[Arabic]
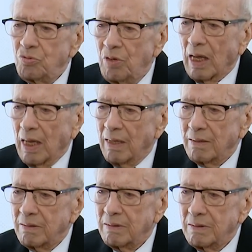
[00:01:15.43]
هكا
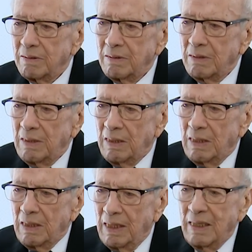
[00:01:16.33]

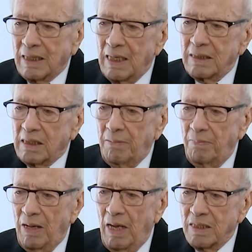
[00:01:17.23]
لأن كان
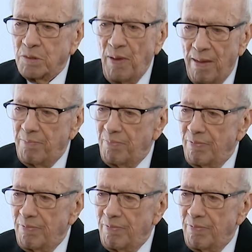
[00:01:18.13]
ثم أسباب